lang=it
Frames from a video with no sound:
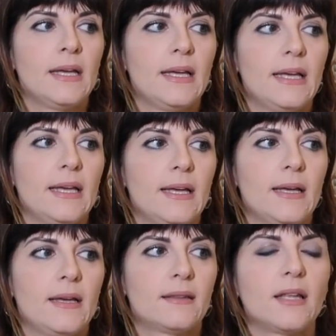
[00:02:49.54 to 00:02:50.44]

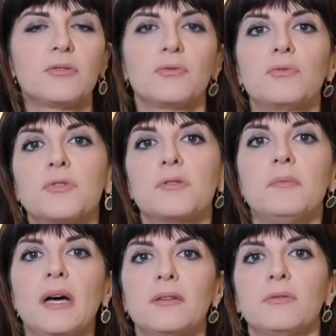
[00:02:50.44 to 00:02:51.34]
E, tanto tutto
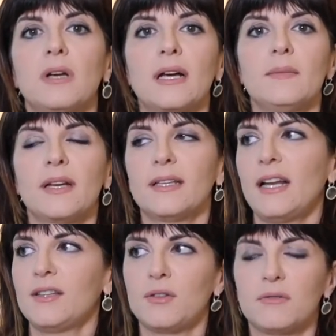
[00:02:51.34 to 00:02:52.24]
sommato la camera da
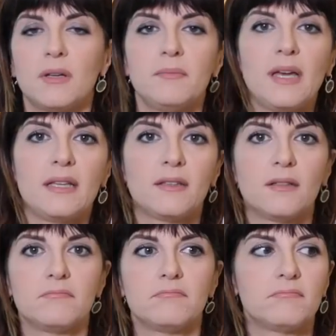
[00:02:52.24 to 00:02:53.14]
letto era un ambiente
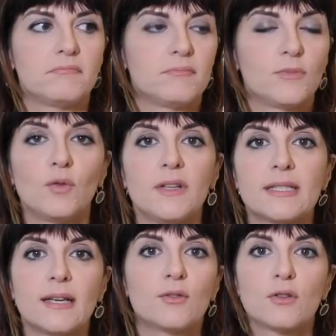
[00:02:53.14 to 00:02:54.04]
dove
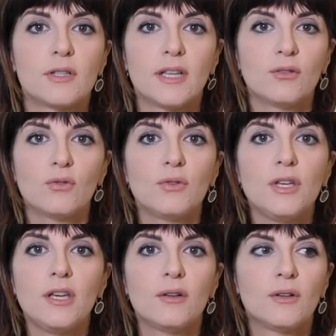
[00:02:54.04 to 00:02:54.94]
stavo soltanto
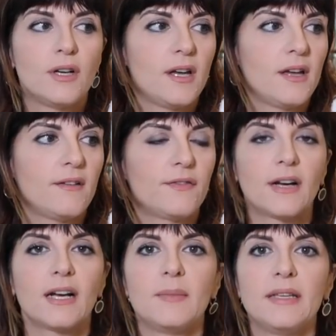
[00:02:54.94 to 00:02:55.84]
io e
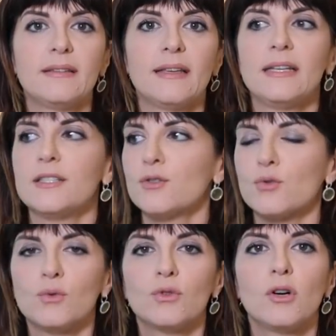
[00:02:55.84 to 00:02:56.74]
francamente
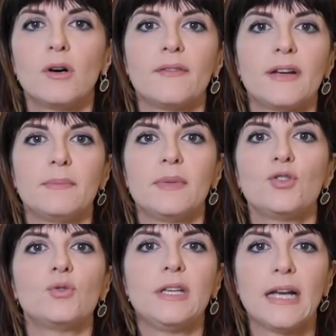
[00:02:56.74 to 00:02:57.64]
nessuno avrebbe
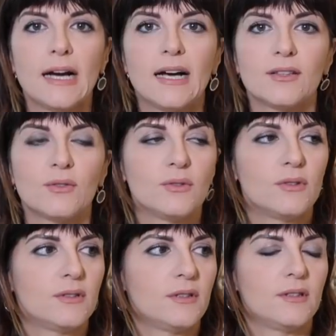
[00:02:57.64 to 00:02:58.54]

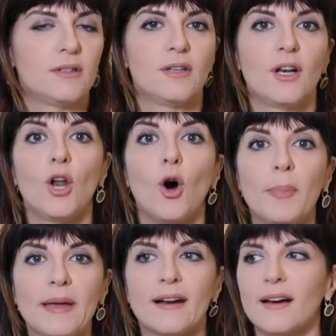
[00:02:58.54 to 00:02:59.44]
giudicato eh,
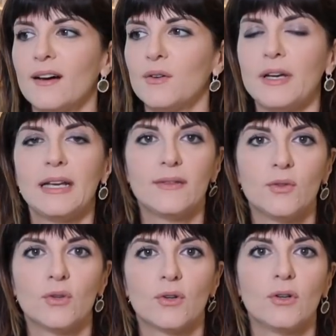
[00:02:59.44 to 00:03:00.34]
l'opera o il
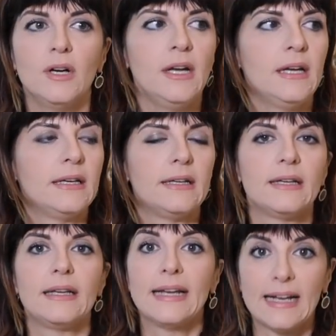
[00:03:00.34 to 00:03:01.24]
lavoro
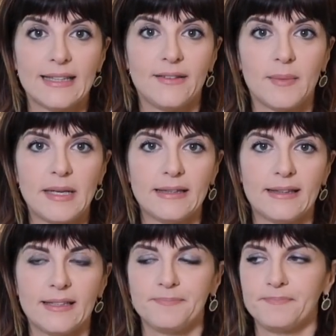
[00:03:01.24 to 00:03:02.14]
eh,
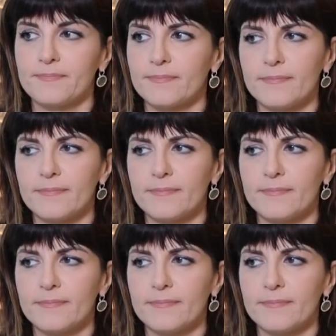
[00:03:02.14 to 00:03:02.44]
negativamente.